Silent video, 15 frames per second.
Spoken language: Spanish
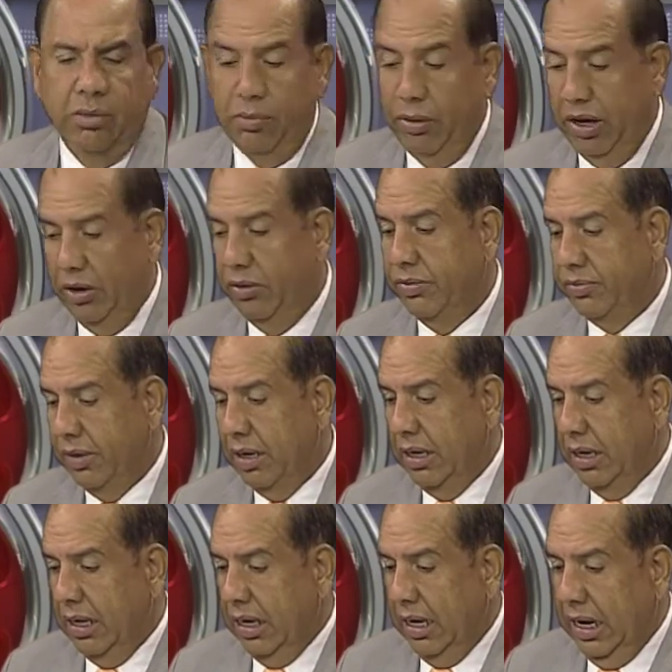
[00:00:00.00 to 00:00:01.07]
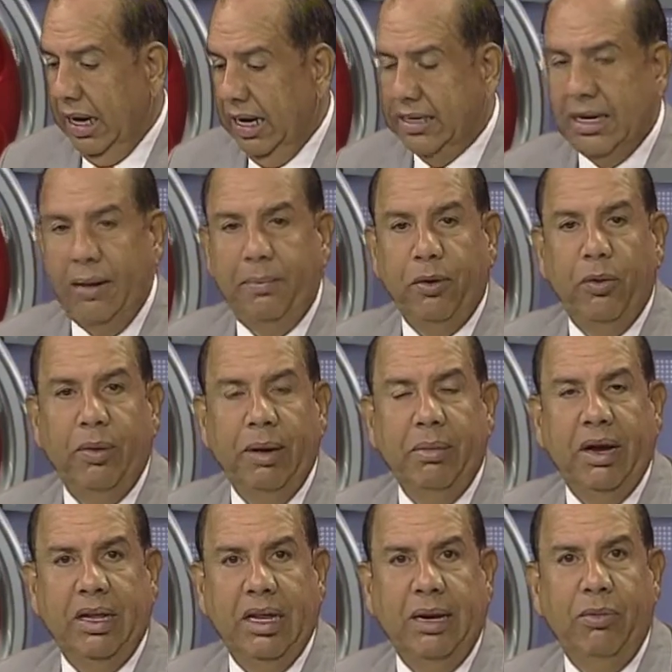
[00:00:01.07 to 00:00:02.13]
Bueno, es el
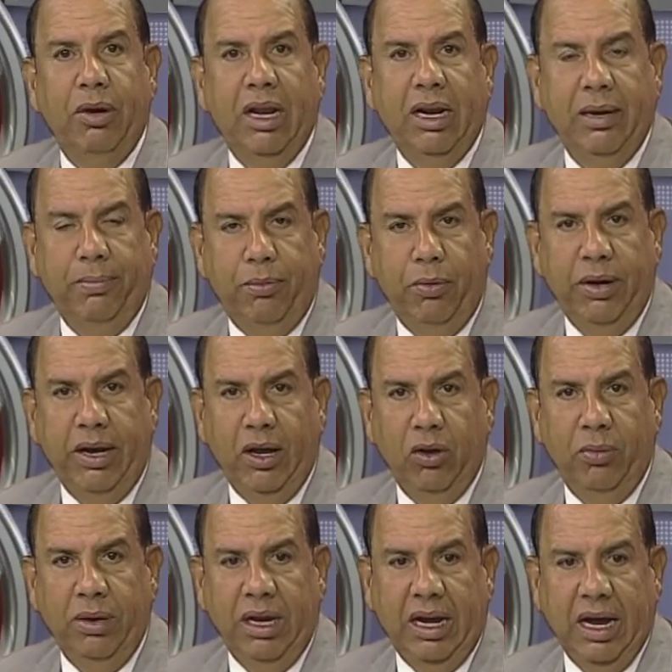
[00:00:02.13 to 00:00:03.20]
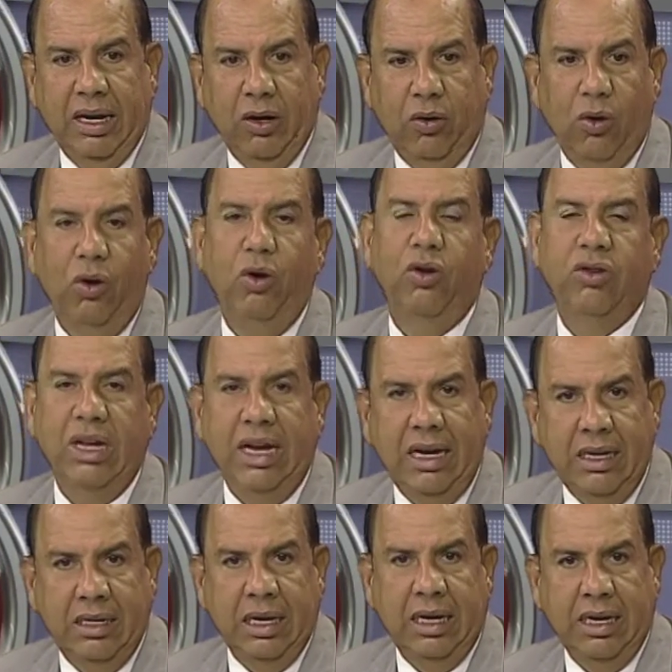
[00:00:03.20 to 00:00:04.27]
problema que tenemos en la República Dominicana con los
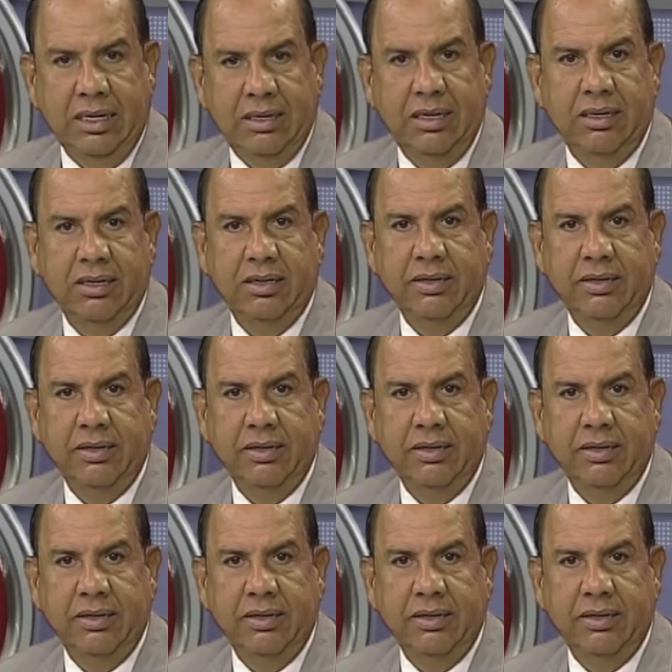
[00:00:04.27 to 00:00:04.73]
intereses.